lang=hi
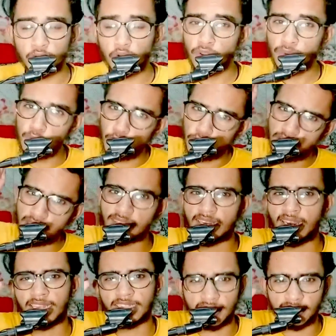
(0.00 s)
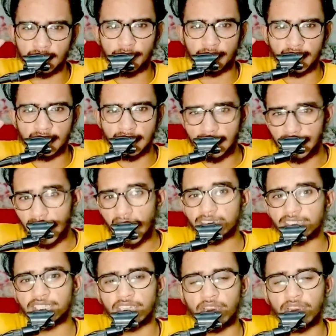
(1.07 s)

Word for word: क्योंकि मुझे इतना अच्छे से पता है कि लास्ट